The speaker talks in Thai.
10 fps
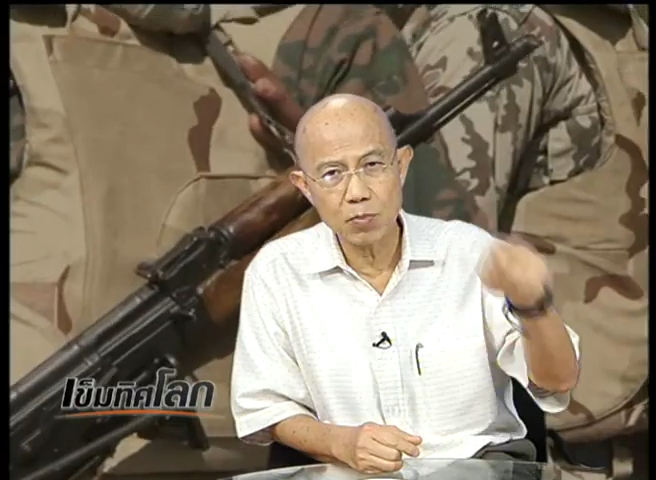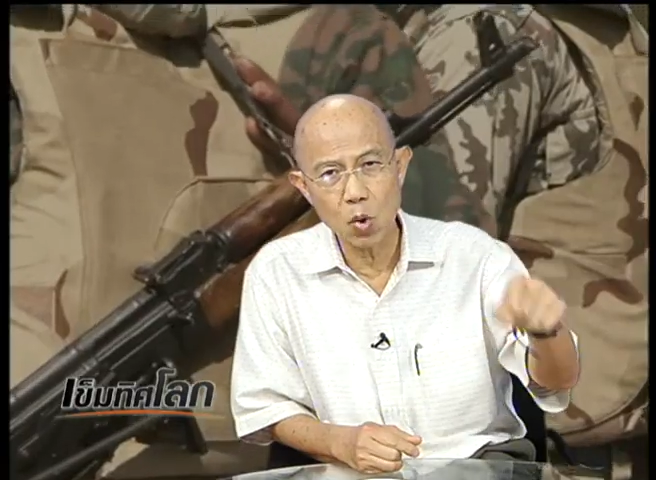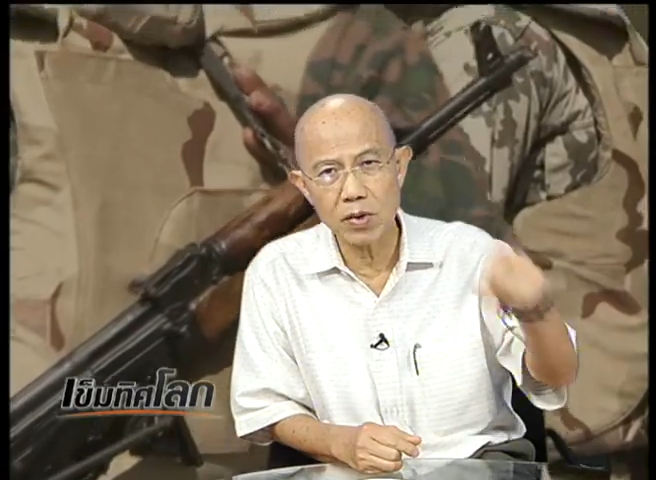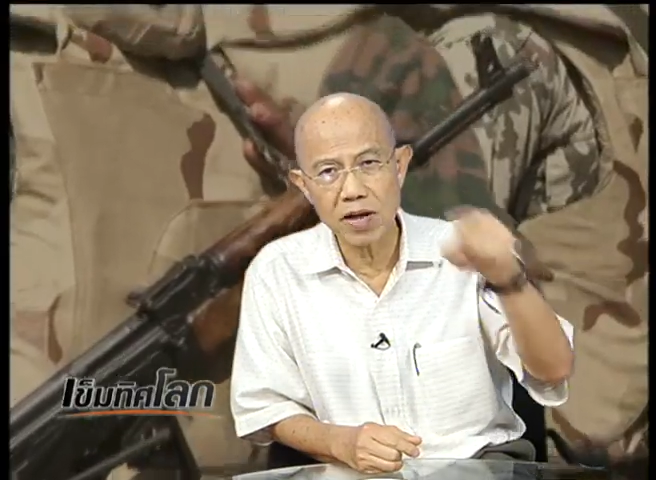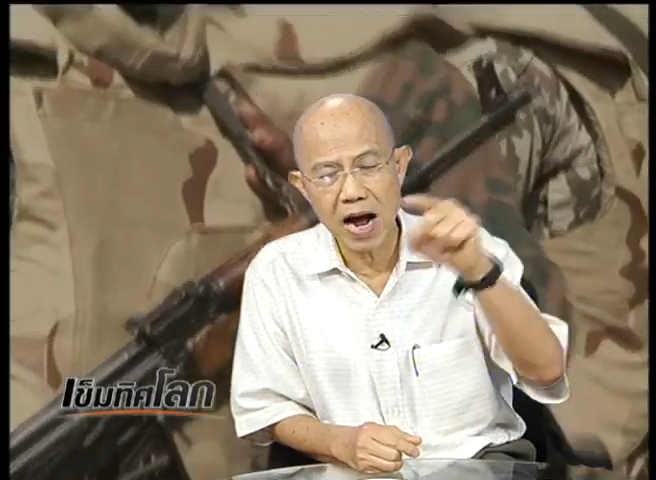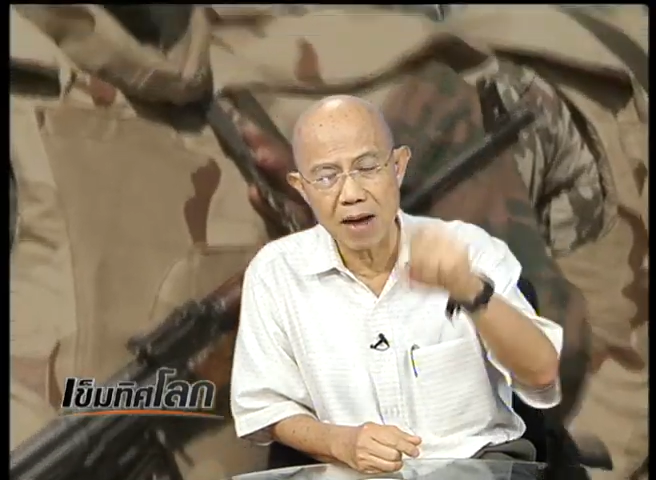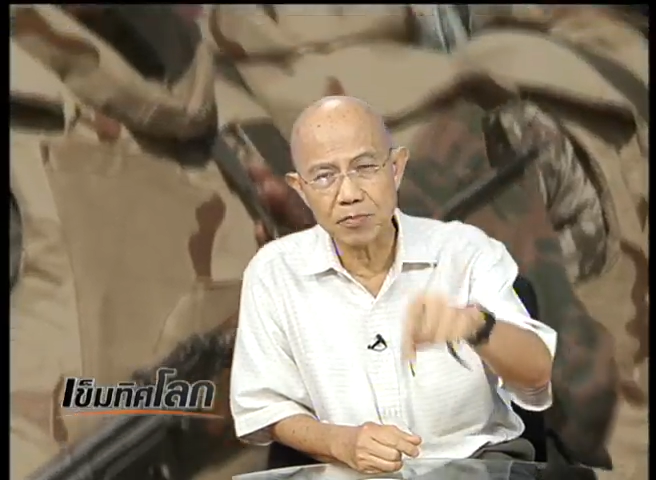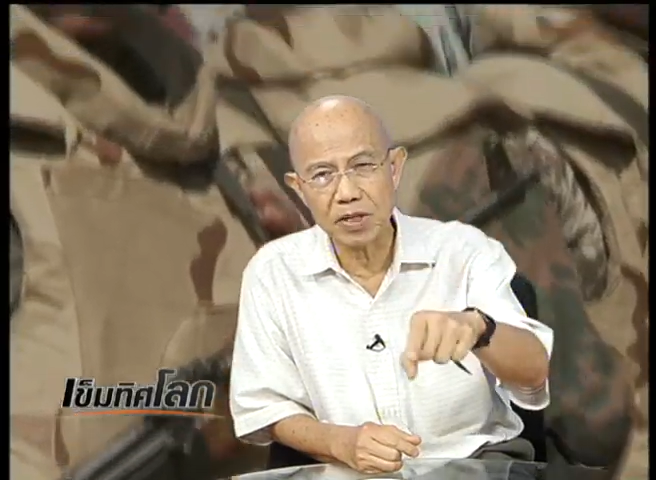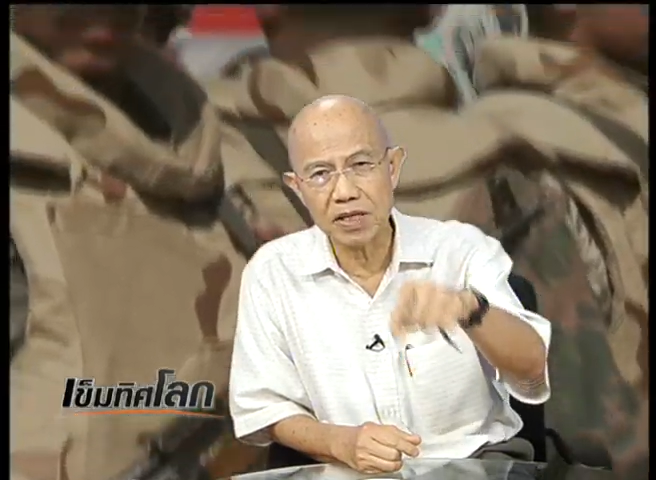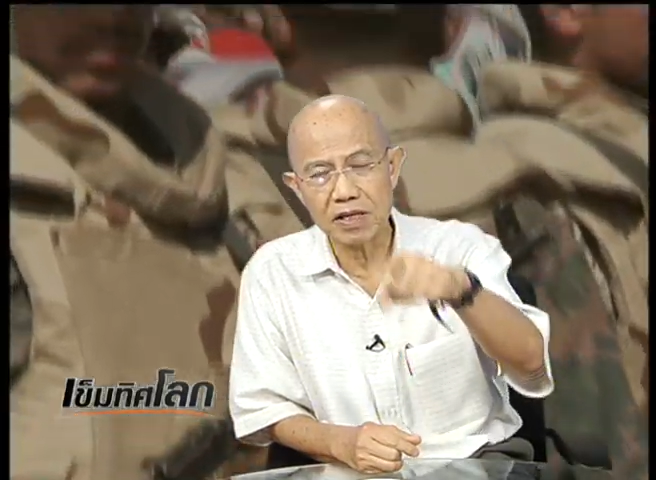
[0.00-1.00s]
มโน่นห้าม
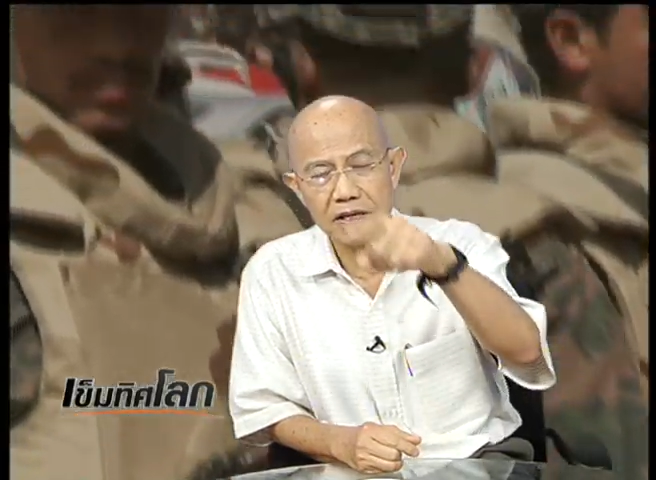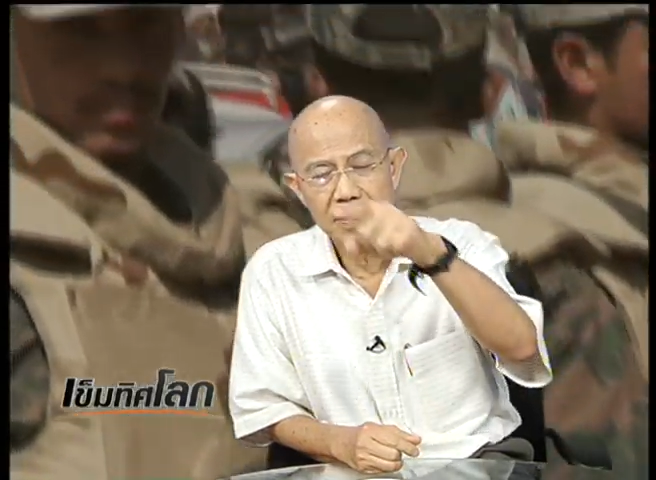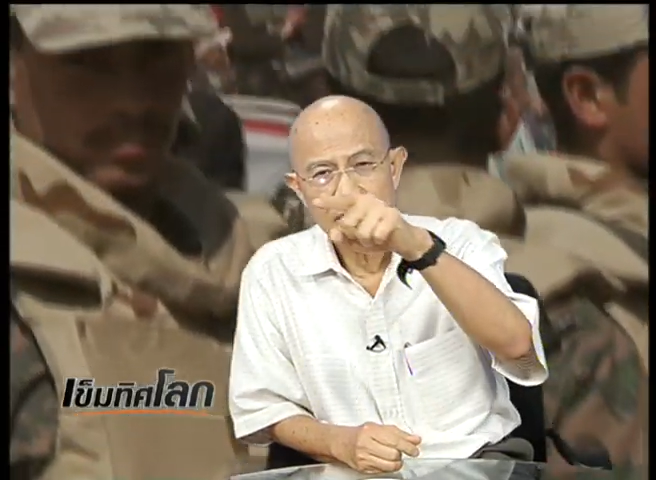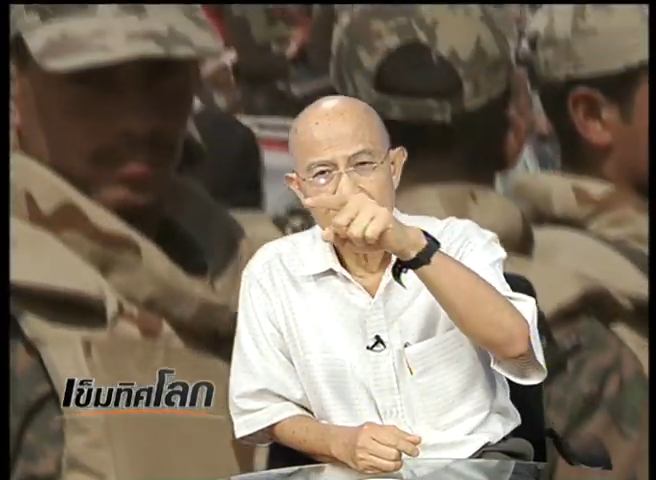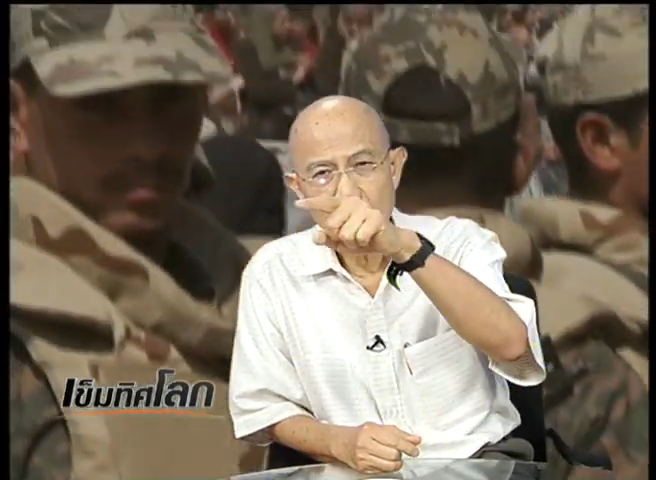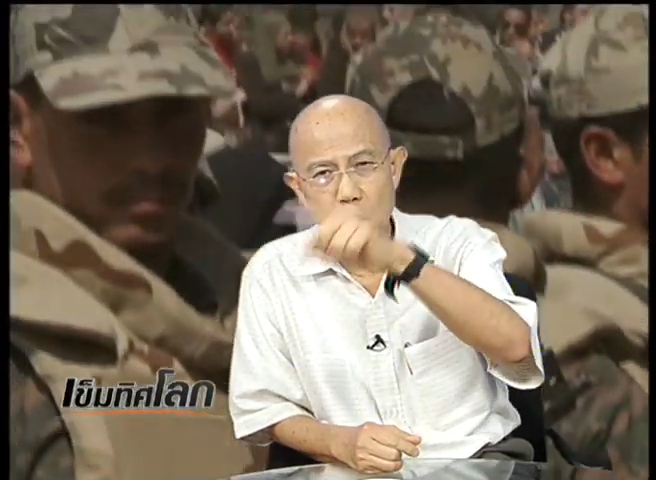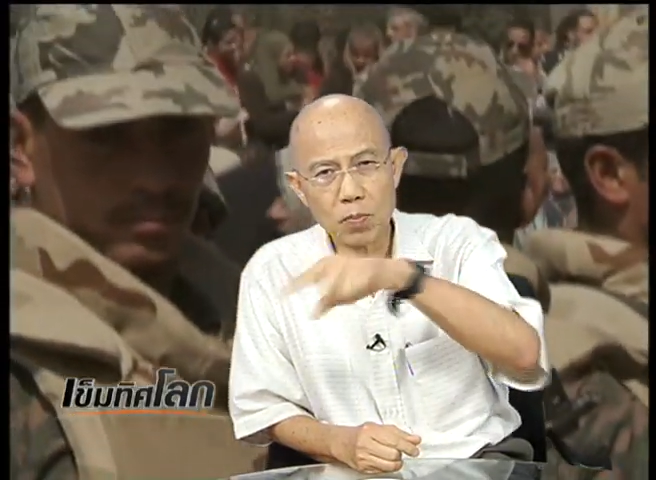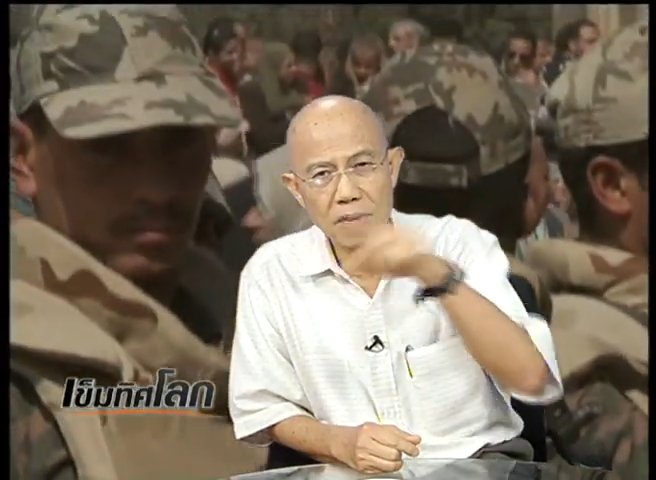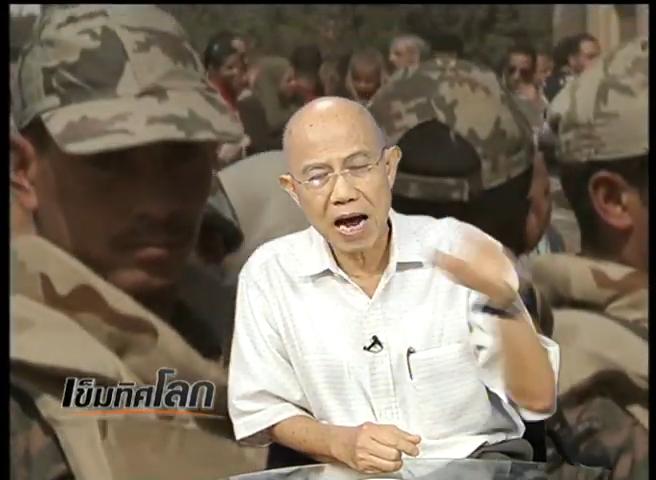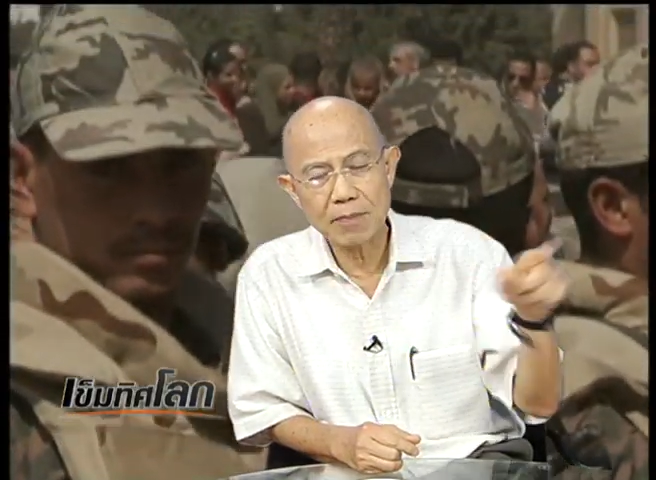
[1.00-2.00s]
นี่ ก
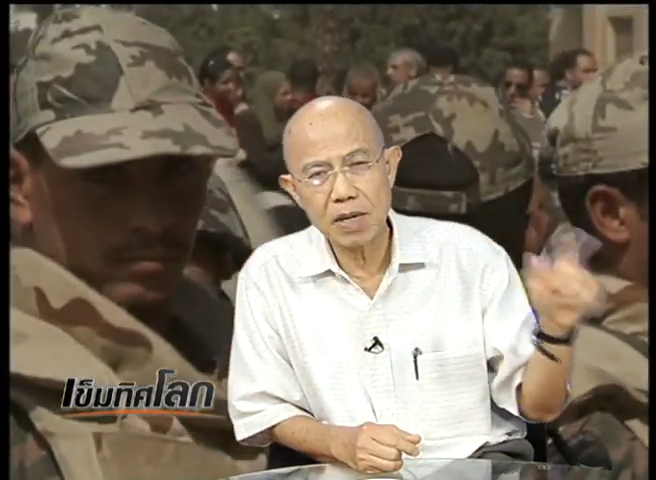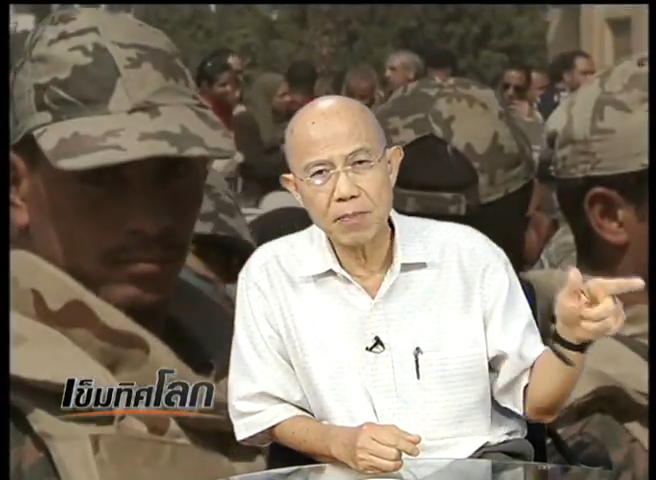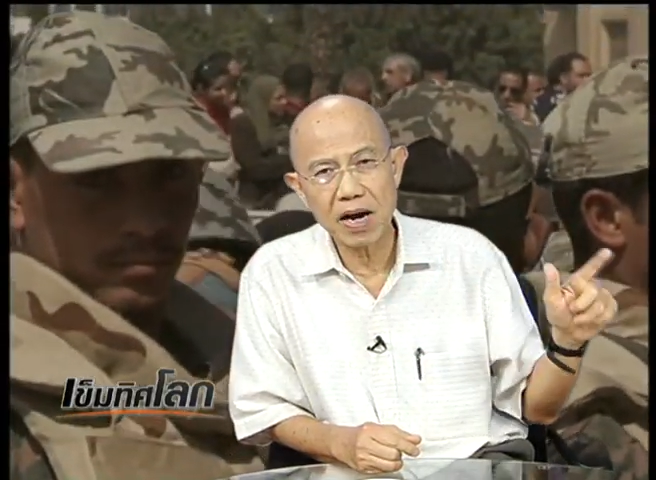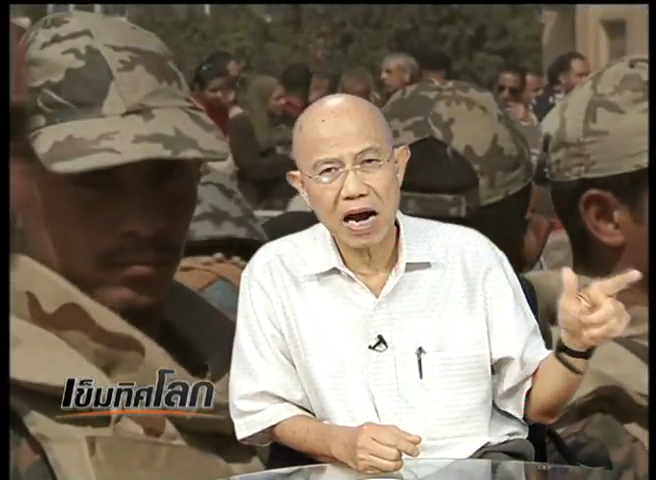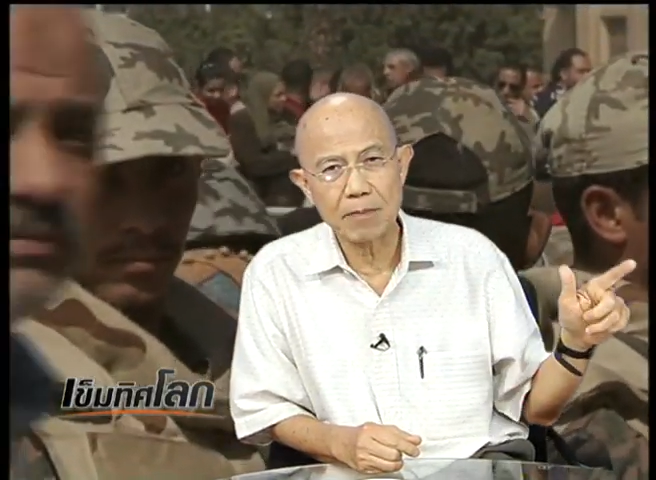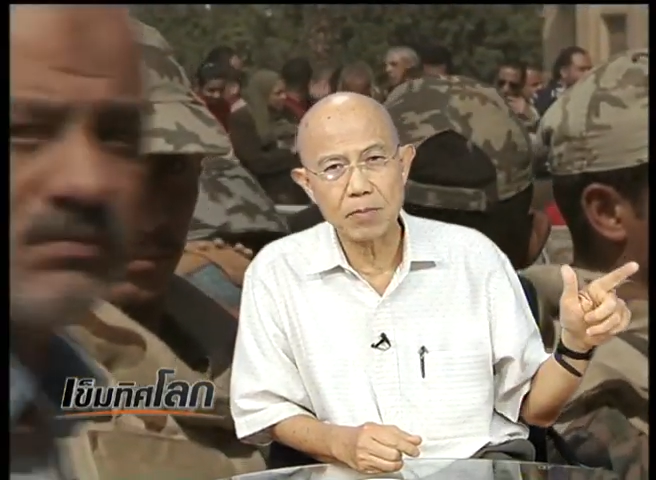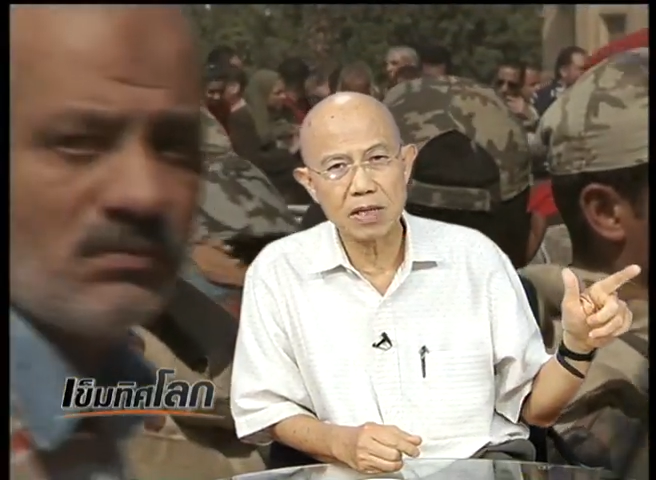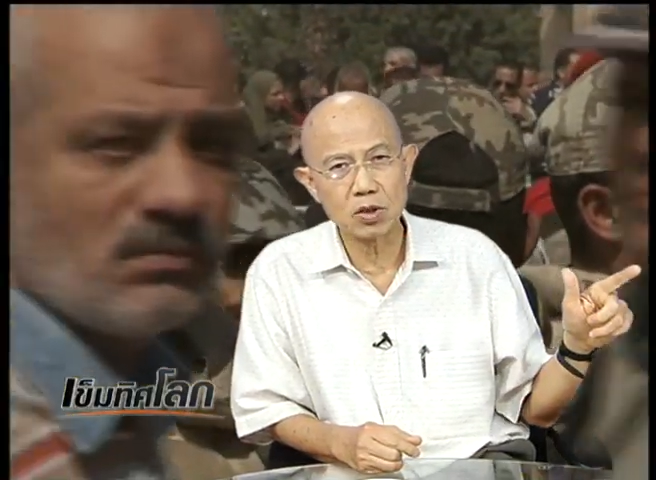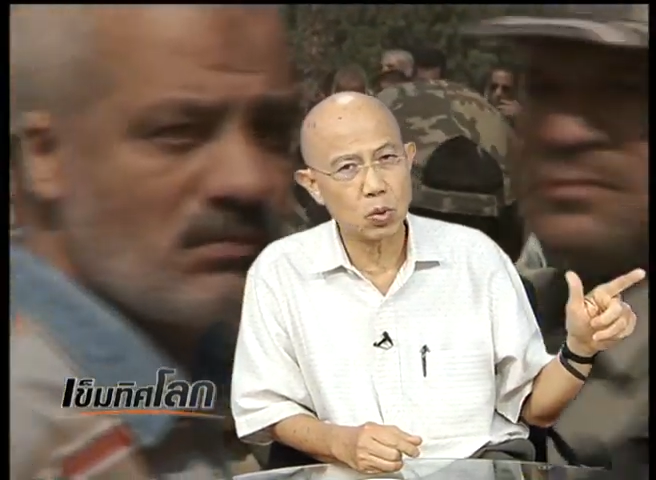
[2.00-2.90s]
ลุ่มการเมืองพรรคการเมือง